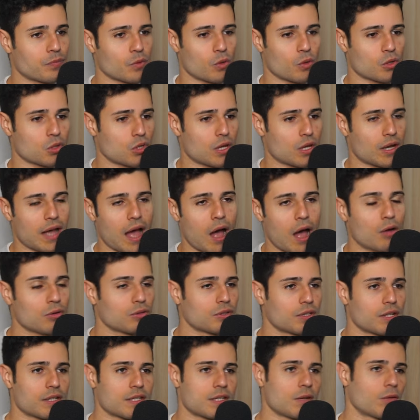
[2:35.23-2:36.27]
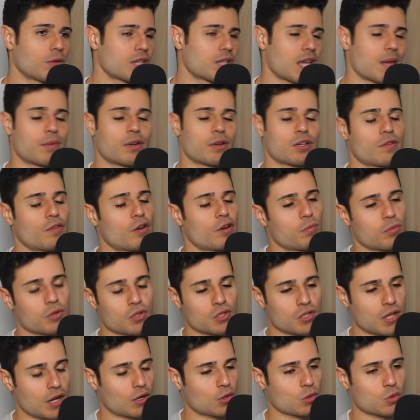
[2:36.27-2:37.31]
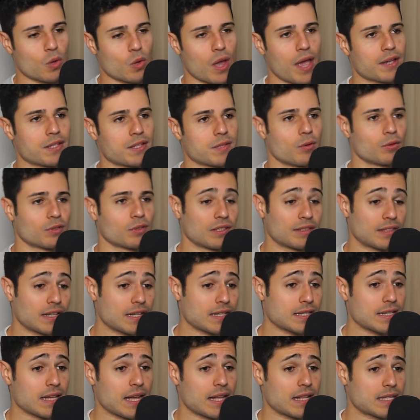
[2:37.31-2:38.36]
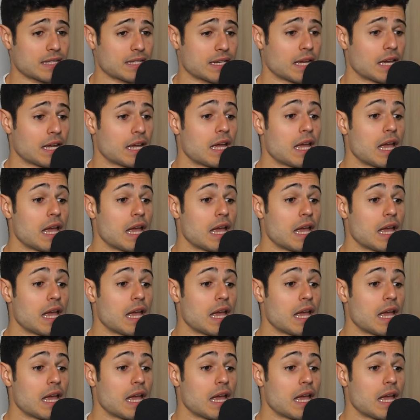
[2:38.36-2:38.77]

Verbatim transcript: questo account che seguo sempre, già ve l'ho mostrato su X, molto interessante,